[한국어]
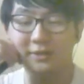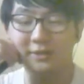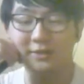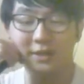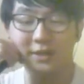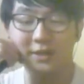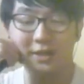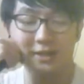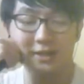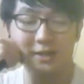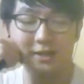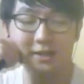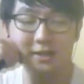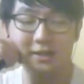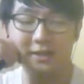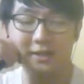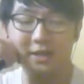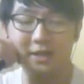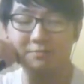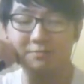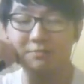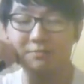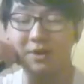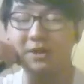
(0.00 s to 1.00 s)
차,
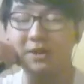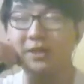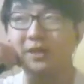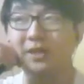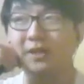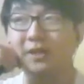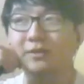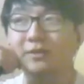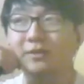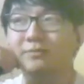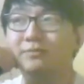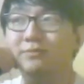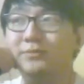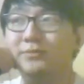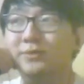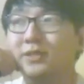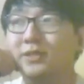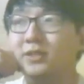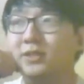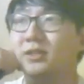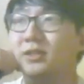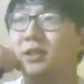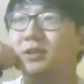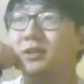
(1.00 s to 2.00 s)
간만에
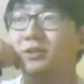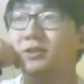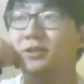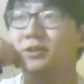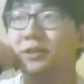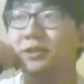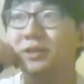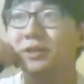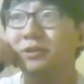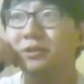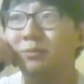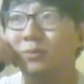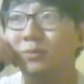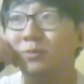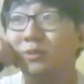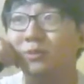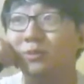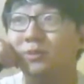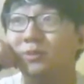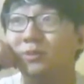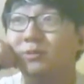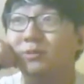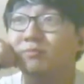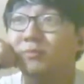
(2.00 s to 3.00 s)
지식데이나의 그
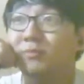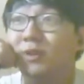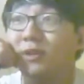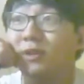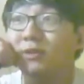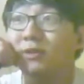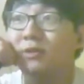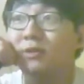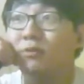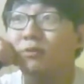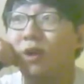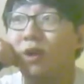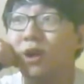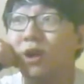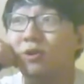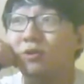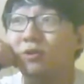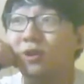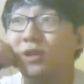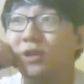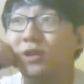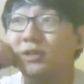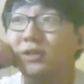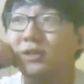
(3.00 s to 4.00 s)

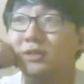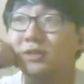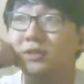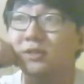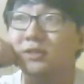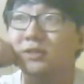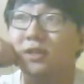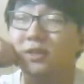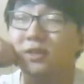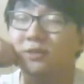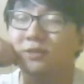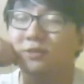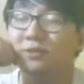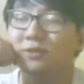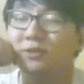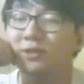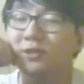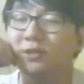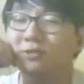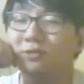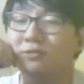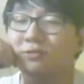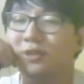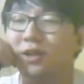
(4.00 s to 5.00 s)
과거에 짝사랑했던
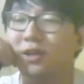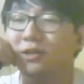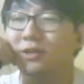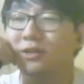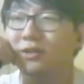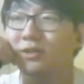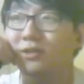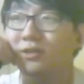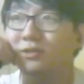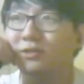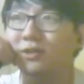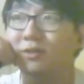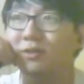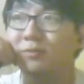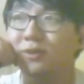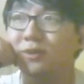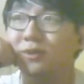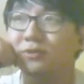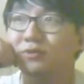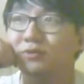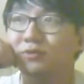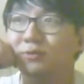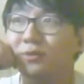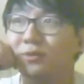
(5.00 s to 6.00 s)
친구 이야기를
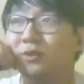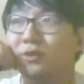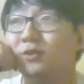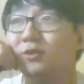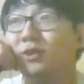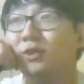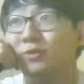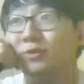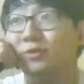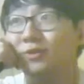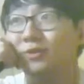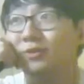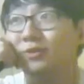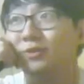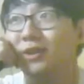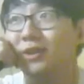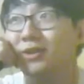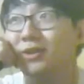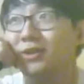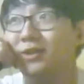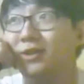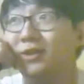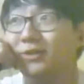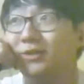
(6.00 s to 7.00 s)
한번 좀 꺼내보도록
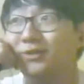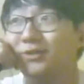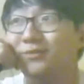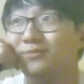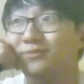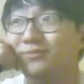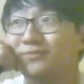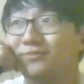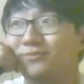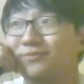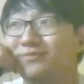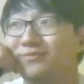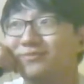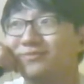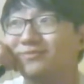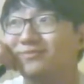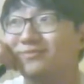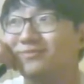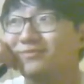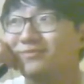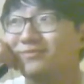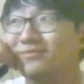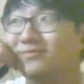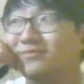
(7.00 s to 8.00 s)
할게요. 음.